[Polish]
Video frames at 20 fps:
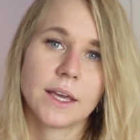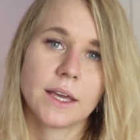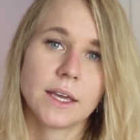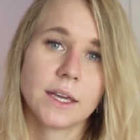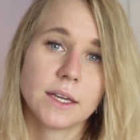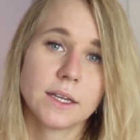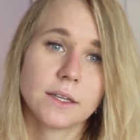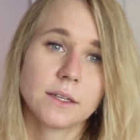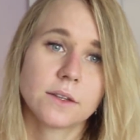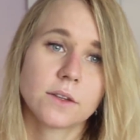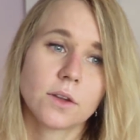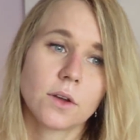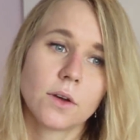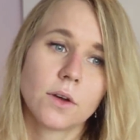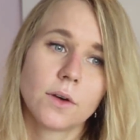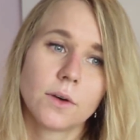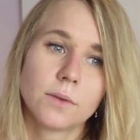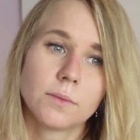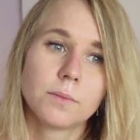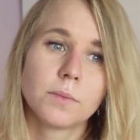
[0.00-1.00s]
i
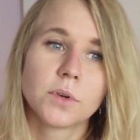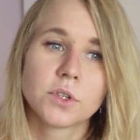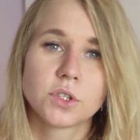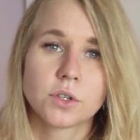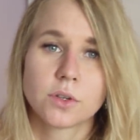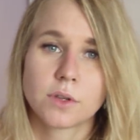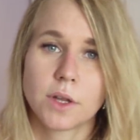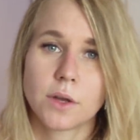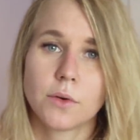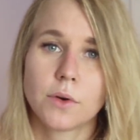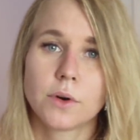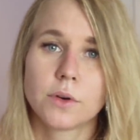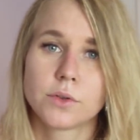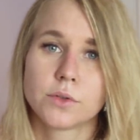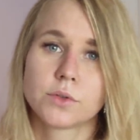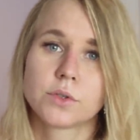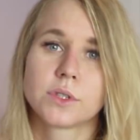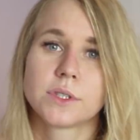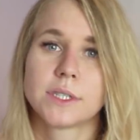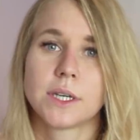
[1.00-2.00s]
to pociągnęło
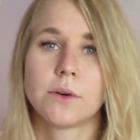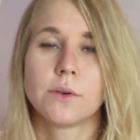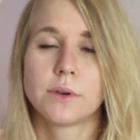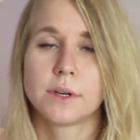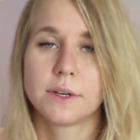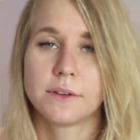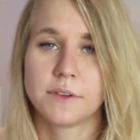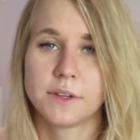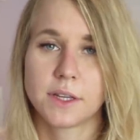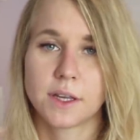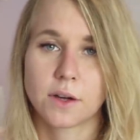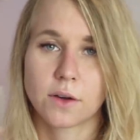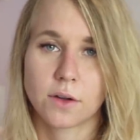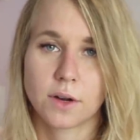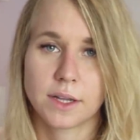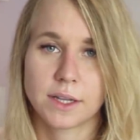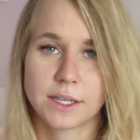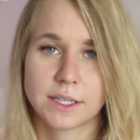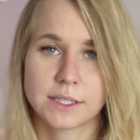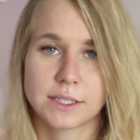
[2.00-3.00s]
już całą lawinę
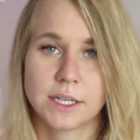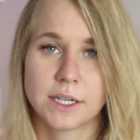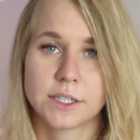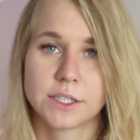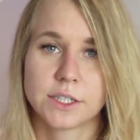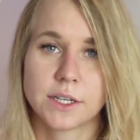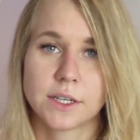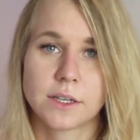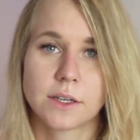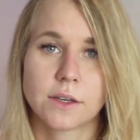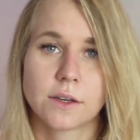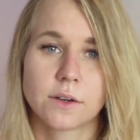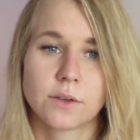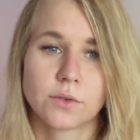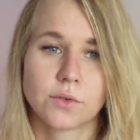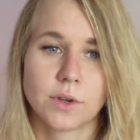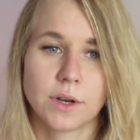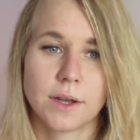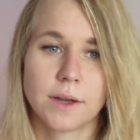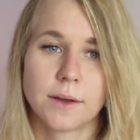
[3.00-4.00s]
kolejnych zdarzeń,
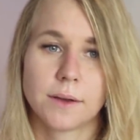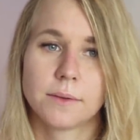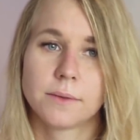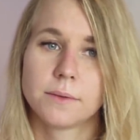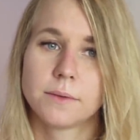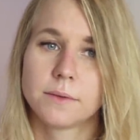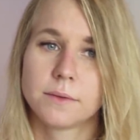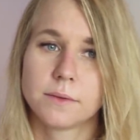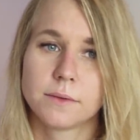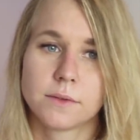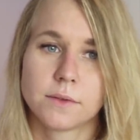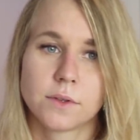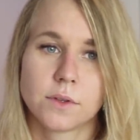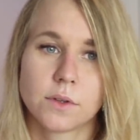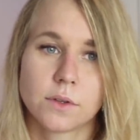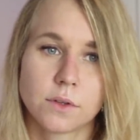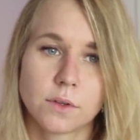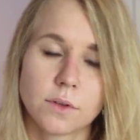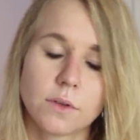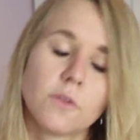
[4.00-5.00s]
które mm,
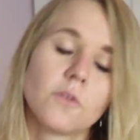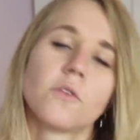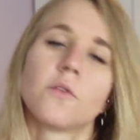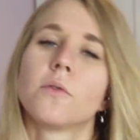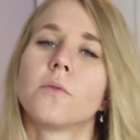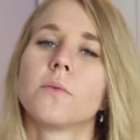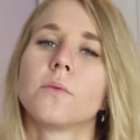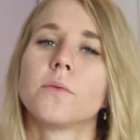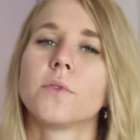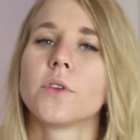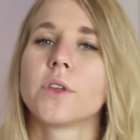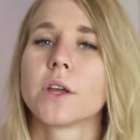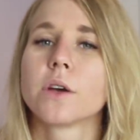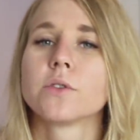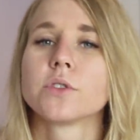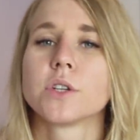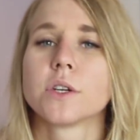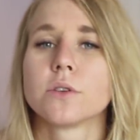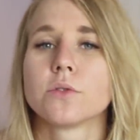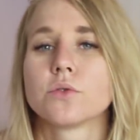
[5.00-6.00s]
no, do
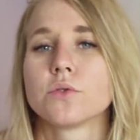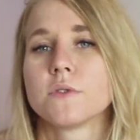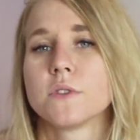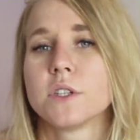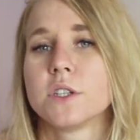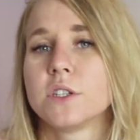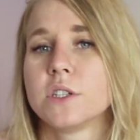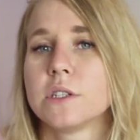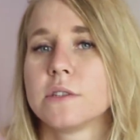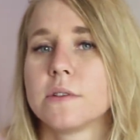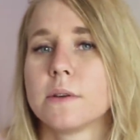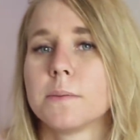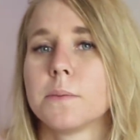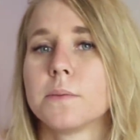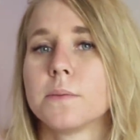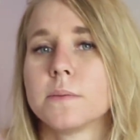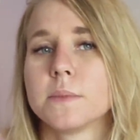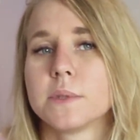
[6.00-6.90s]
tego, że już w dzieciństwie